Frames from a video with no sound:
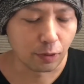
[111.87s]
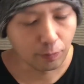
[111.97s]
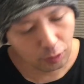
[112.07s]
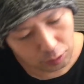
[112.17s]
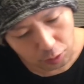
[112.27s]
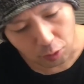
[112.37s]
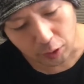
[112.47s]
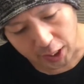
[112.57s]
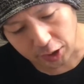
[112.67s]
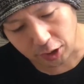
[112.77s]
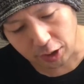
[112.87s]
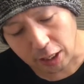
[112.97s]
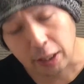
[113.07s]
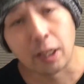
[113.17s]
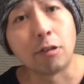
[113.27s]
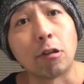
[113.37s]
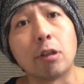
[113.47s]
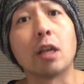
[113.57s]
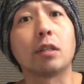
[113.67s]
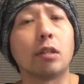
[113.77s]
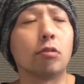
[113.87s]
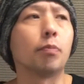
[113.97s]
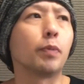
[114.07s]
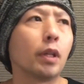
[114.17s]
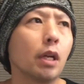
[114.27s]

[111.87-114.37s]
僕と同じ年代ぐらいのヤンキーグループ